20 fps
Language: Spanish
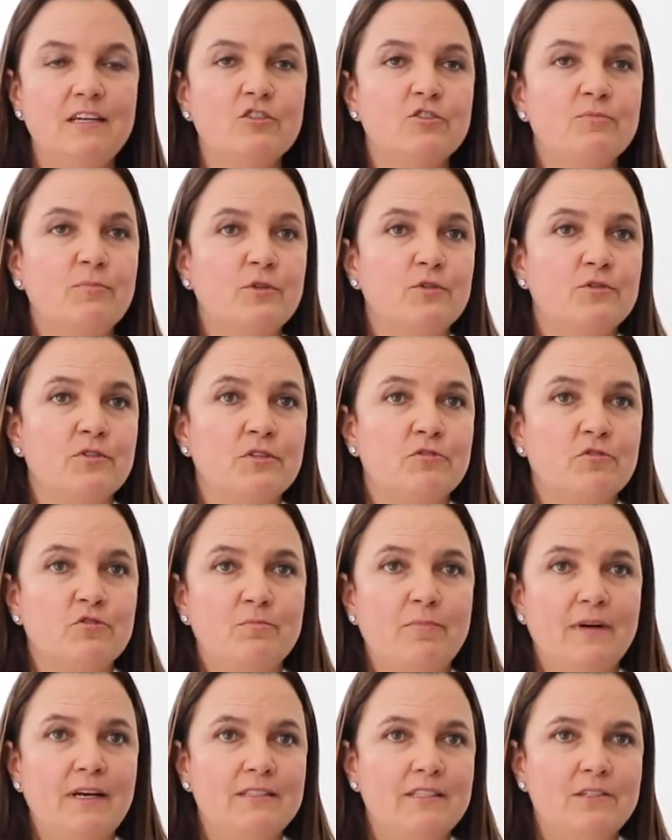en los
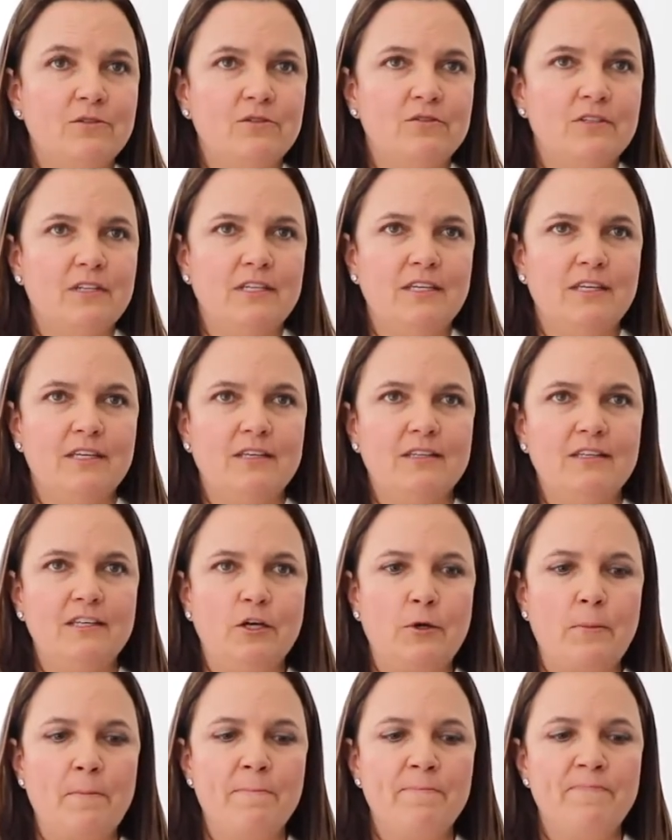procesos básicos del día a
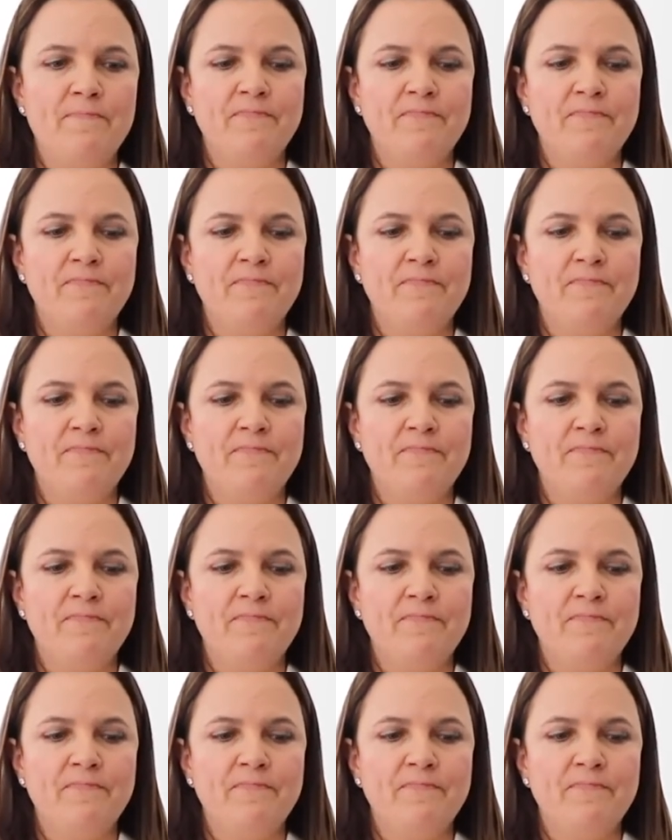día.